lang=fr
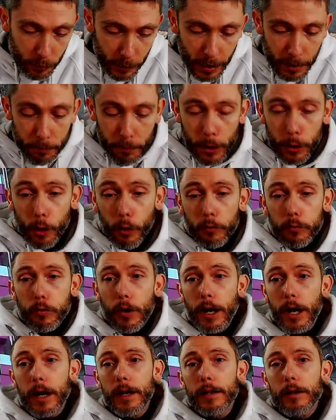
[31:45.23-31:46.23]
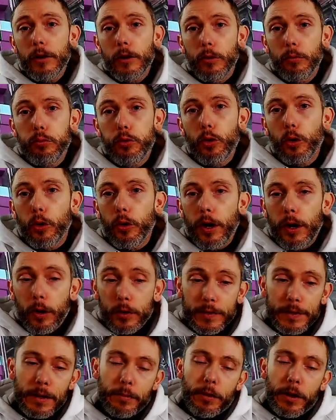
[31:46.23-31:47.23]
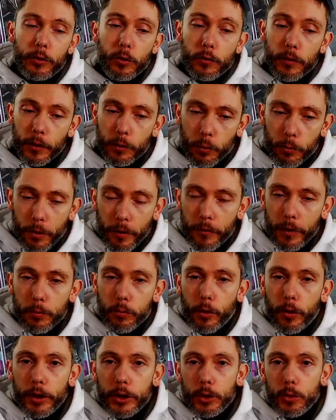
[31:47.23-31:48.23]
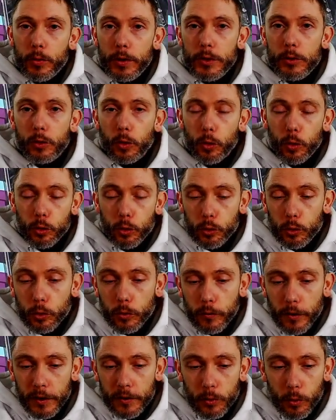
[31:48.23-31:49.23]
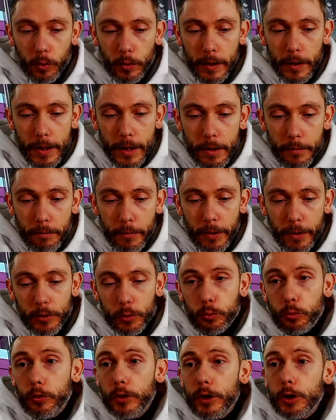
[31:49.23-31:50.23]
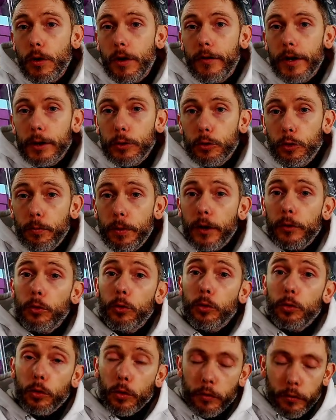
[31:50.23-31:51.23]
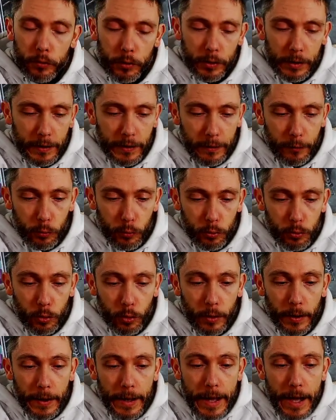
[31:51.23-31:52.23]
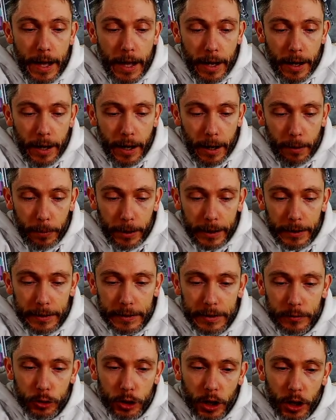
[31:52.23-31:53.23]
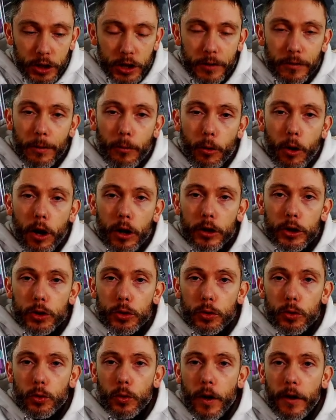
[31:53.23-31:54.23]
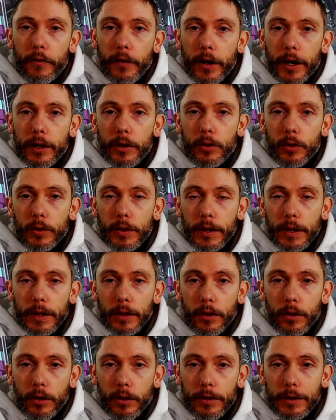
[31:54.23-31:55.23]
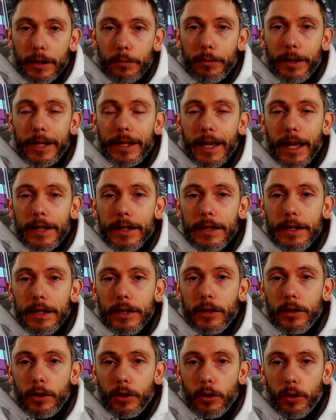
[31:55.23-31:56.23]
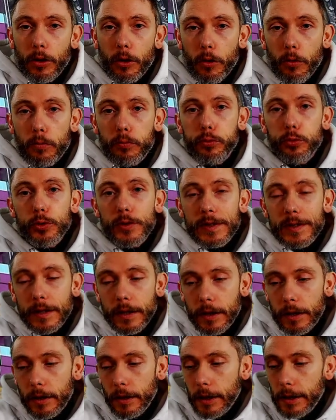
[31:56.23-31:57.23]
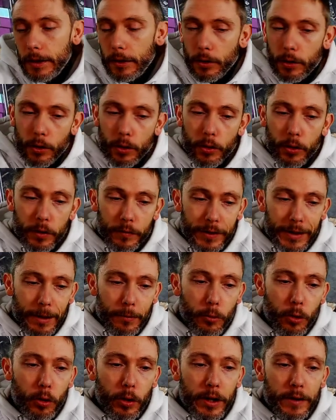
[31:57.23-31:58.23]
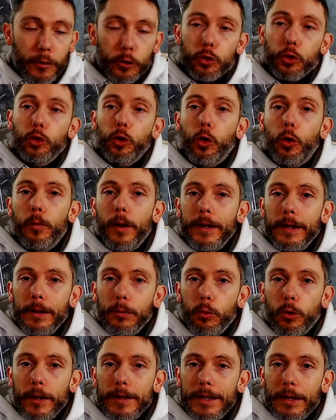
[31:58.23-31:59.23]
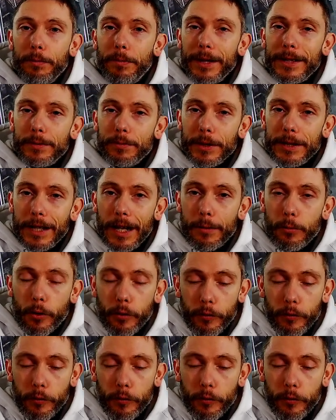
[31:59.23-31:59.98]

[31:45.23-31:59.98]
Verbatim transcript: Maintenant voilà euh, pour alors c'est pas de toute façon pas fait pour être joué solo de toute façon même si vous pouvez jouer avec deux persos sauf une des aventures après, si vous cherchez vraiment un jeu avec des, euh, des mécaniques euh, poussées, euh, évidemment, les aventures de Robin des Bois, c'est pas spécialement